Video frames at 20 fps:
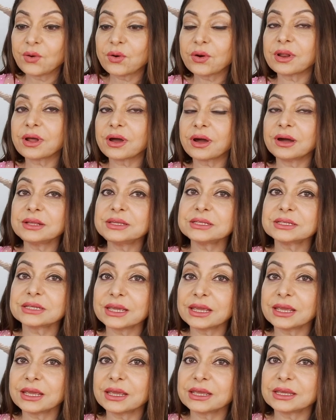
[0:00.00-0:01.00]
और आज के
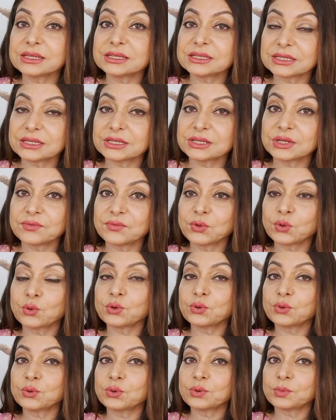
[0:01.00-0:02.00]
इस इंटरव्यू
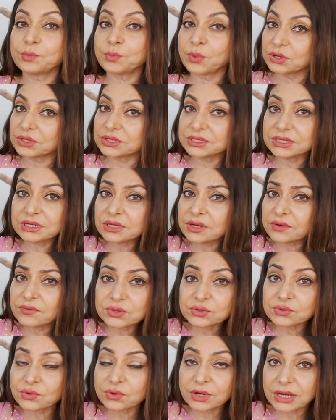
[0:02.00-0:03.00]
को बहुत से
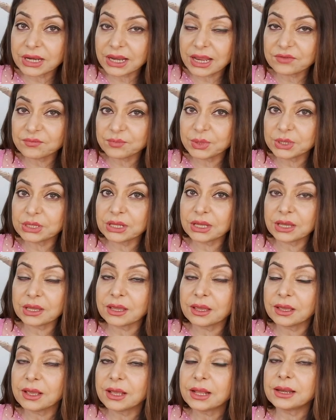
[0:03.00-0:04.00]
इंटरव्यूज उन्होंने लाइफ में दिए
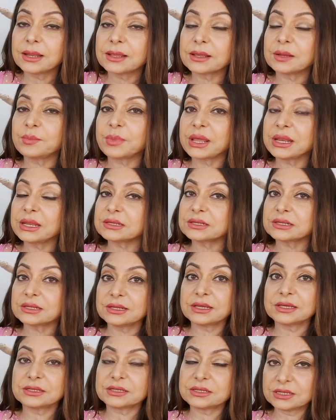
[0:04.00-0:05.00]
हैं लेकिन मैंने
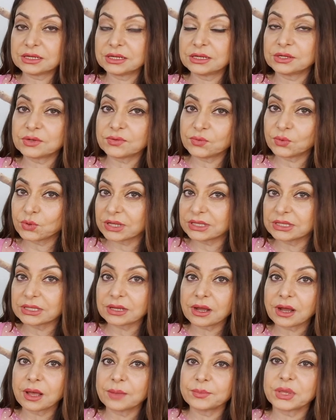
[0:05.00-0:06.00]
इसलिए इस इंटरव्यू का
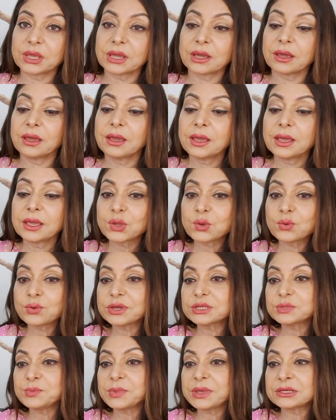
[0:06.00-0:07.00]
इंतखा किया है क्योंकि
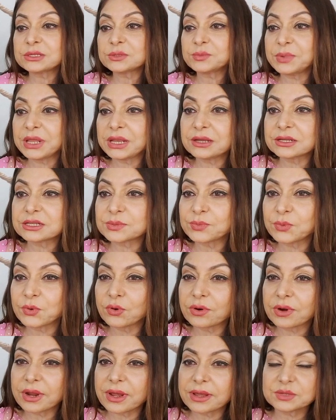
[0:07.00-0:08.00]
इसमें एक्सपीरियंस
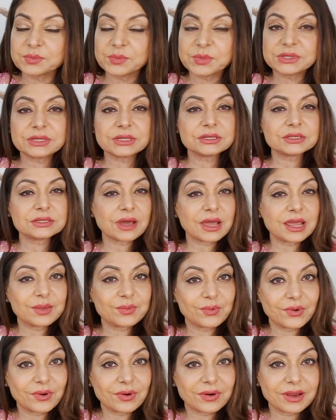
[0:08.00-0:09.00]
बोल रहा है इसमें सच्चाई
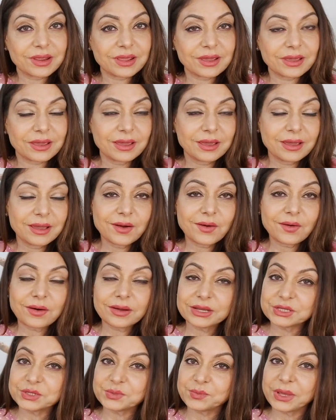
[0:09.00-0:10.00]
बोल रही है
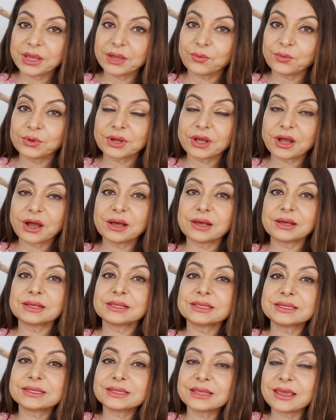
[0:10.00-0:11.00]
और इसमें उनका
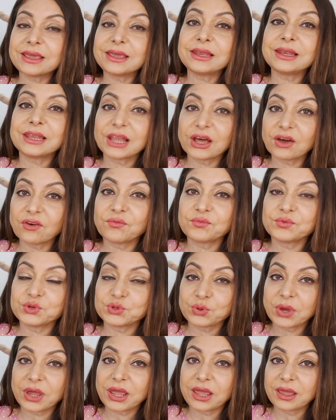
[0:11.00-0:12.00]
सही लव
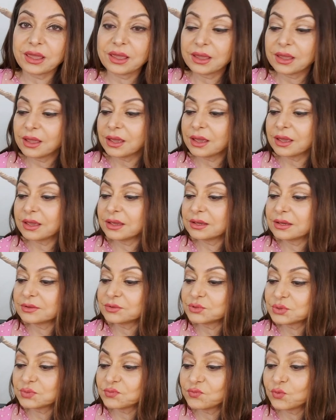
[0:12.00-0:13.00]
जो है
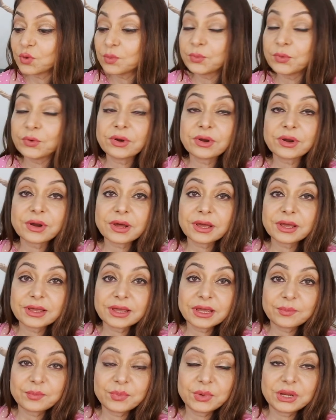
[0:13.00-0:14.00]
उस वो बोल रहा
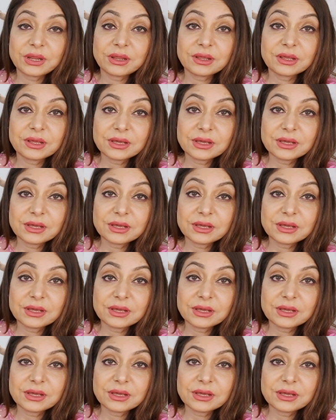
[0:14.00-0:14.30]
है अपनी